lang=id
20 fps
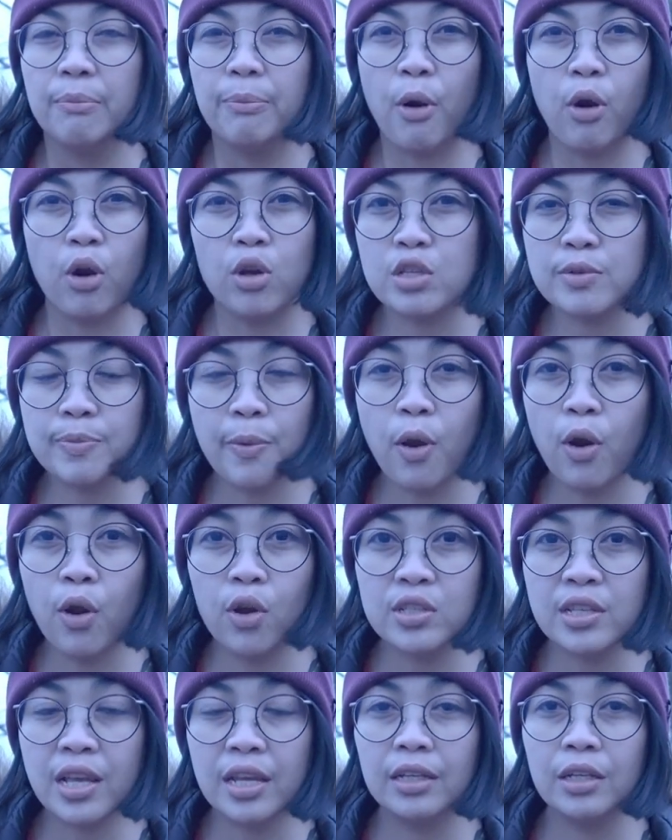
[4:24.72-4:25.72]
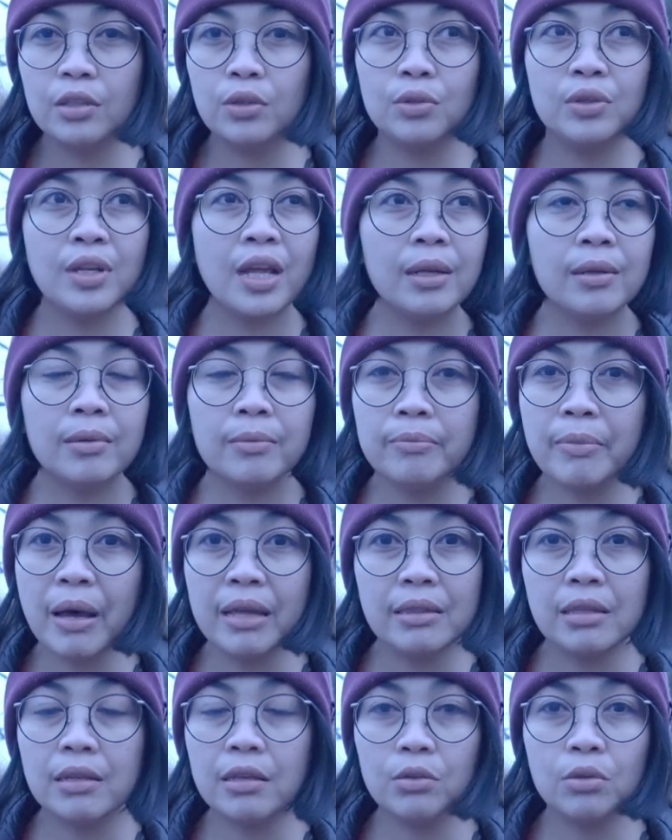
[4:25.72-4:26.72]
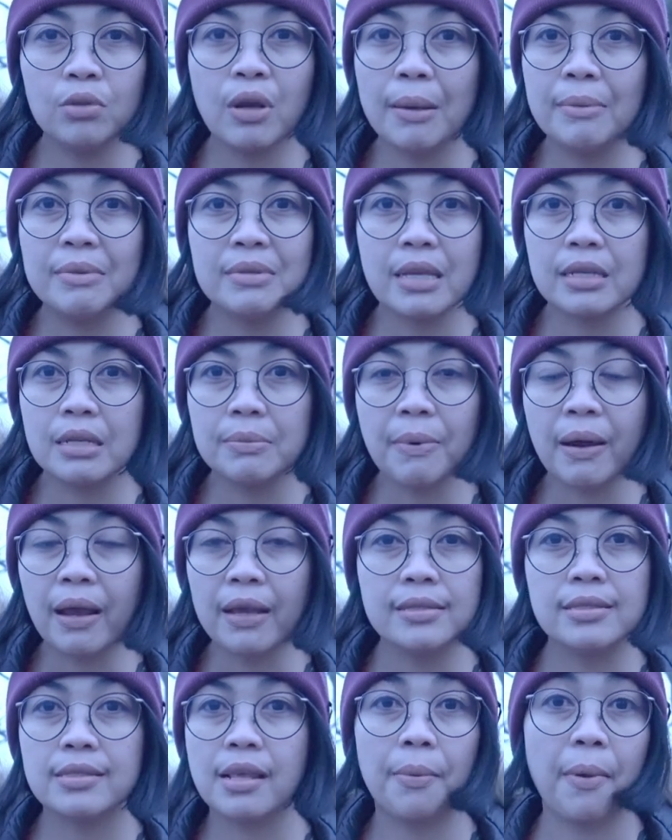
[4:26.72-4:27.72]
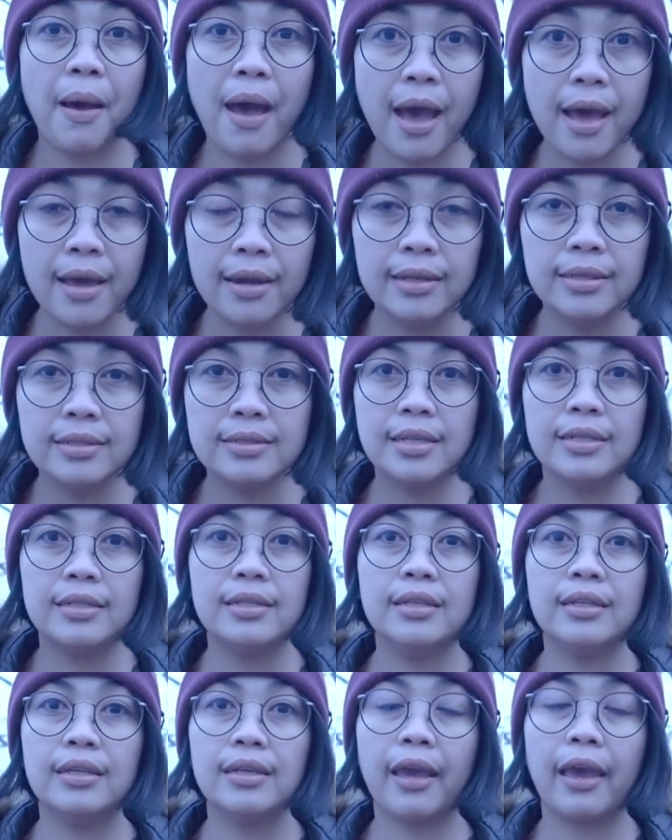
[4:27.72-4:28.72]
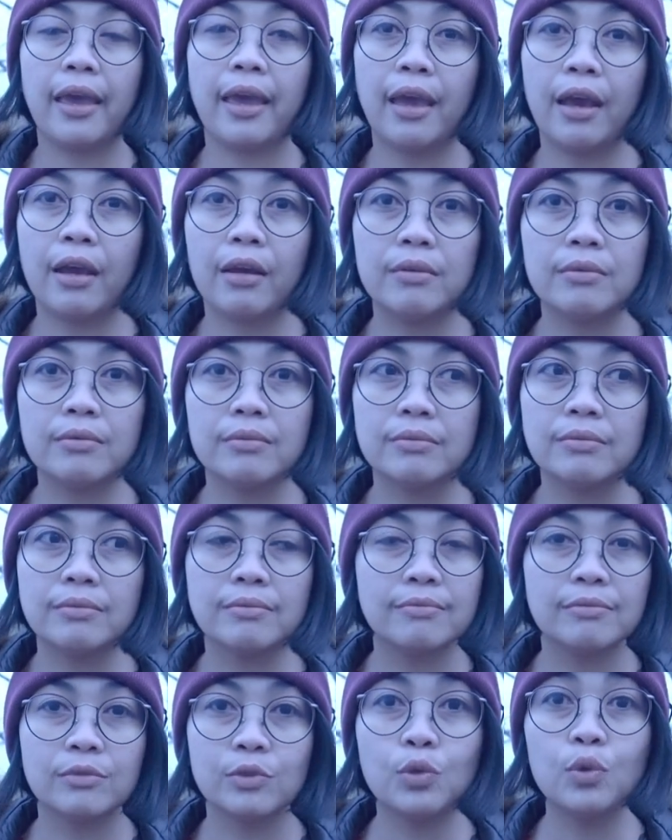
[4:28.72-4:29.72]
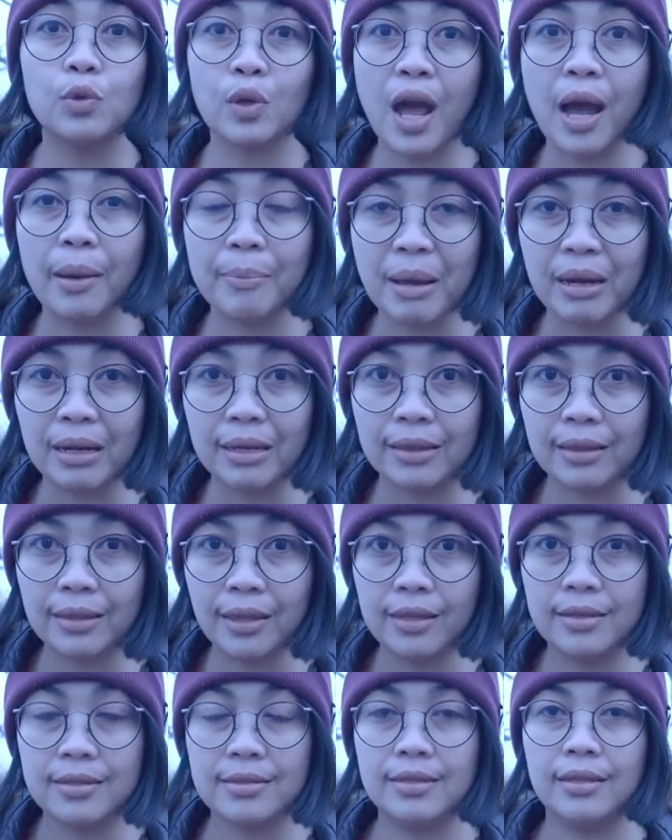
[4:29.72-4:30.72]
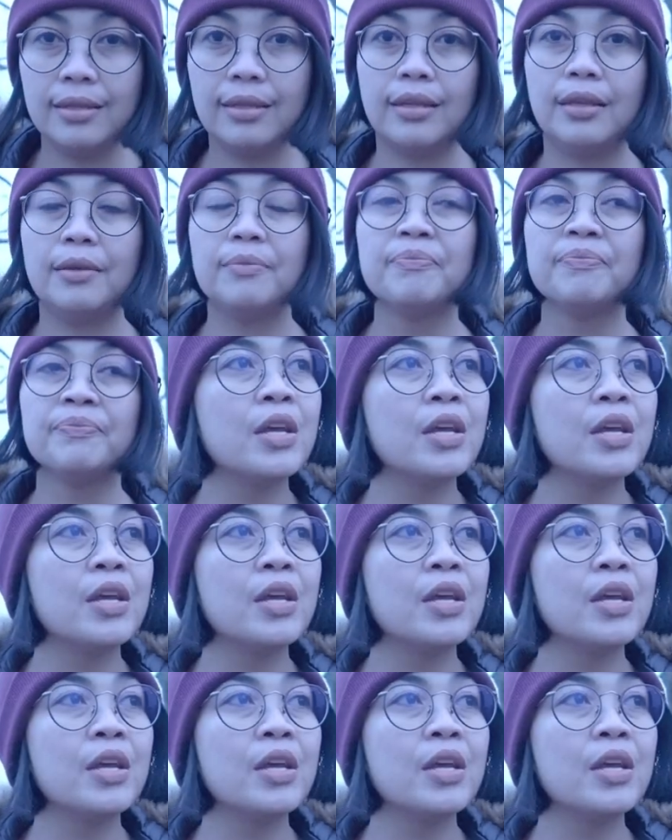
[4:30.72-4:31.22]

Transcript: polos-polosan gitu dan batik itu nggak bisa dipakai setiap hari jadi kayak kurang marketnya di sini.